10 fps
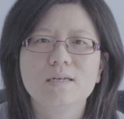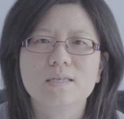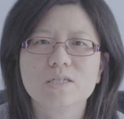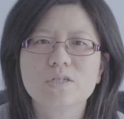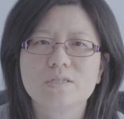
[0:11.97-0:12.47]

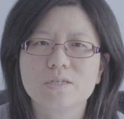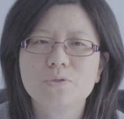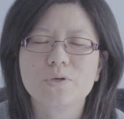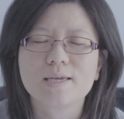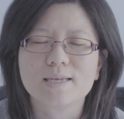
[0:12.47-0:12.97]
也是整
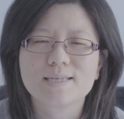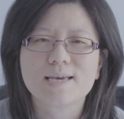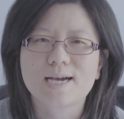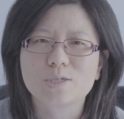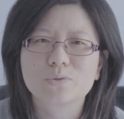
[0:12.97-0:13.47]
卷以
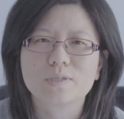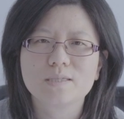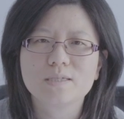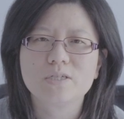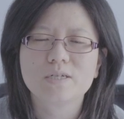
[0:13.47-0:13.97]
赛亚书的
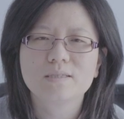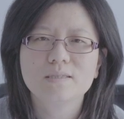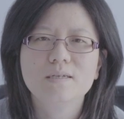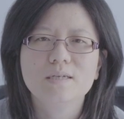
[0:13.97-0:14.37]
特征：